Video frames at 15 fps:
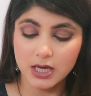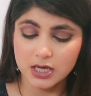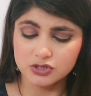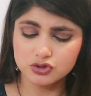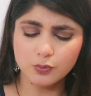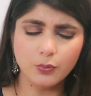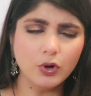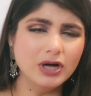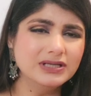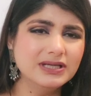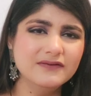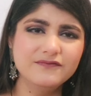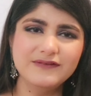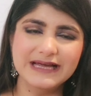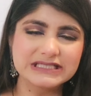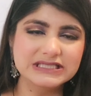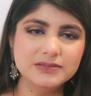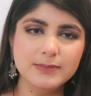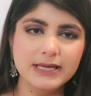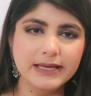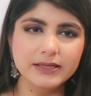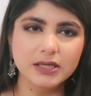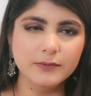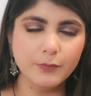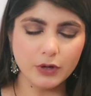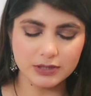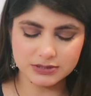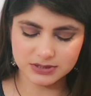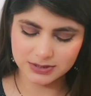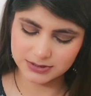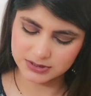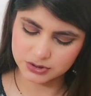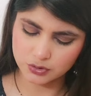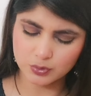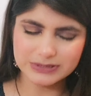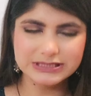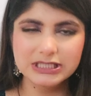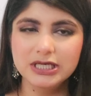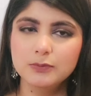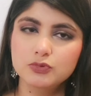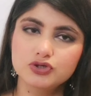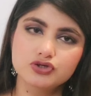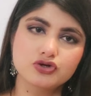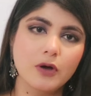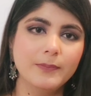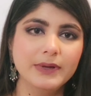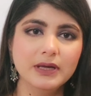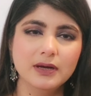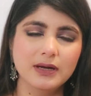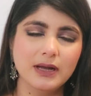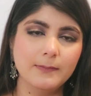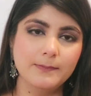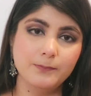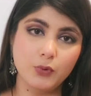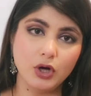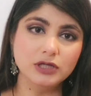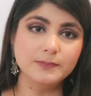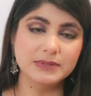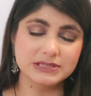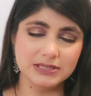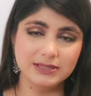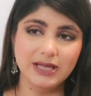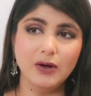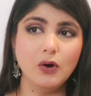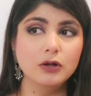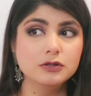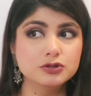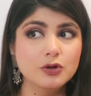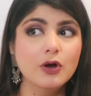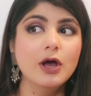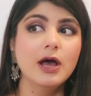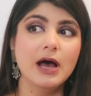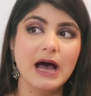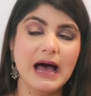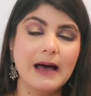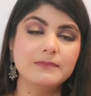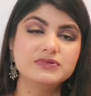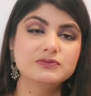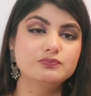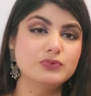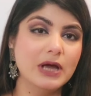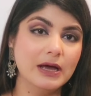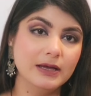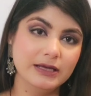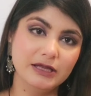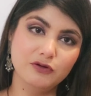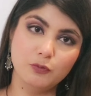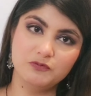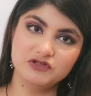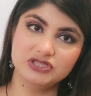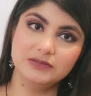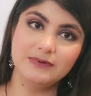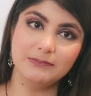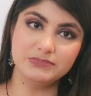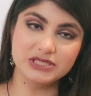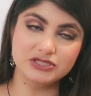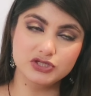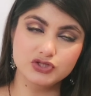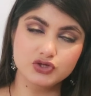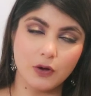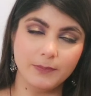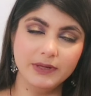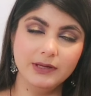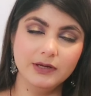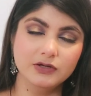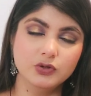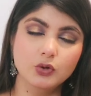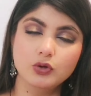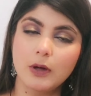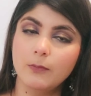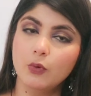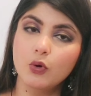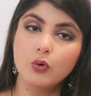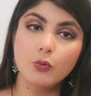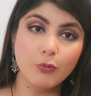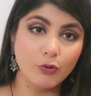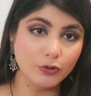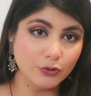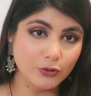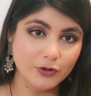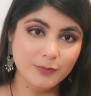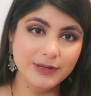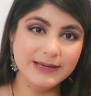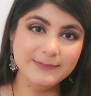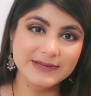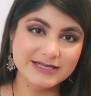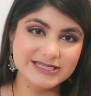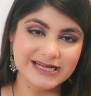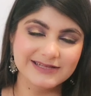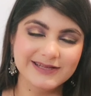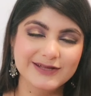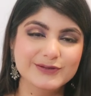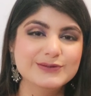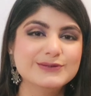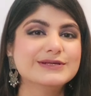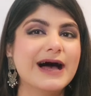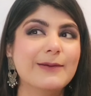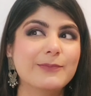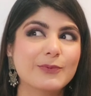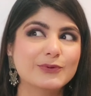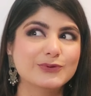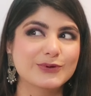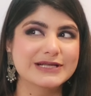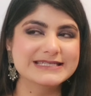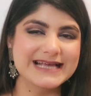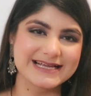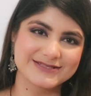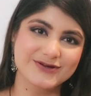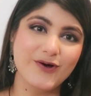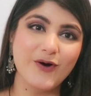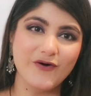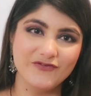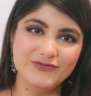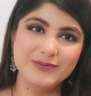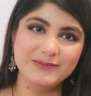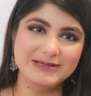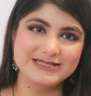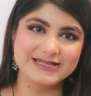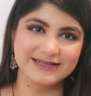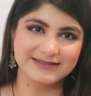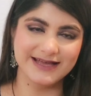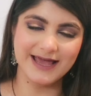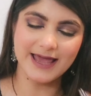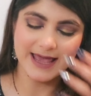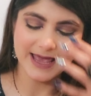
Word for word: सो so, बहुत ही फ्लेक्सिबल है इनकी पॉलिसीज तो इसीलिए मुझे शॉपिंग करना बहुत पसंद है ऑल्सो आप जब इनकी ऑफिशियल वेबसाइट से शॉपिंग करते हो तो आपको कूपन कोड भी मिल जाता है तो आपको थोड़ा सा एक्स्ट्रा ऑफ भी मिल जाता है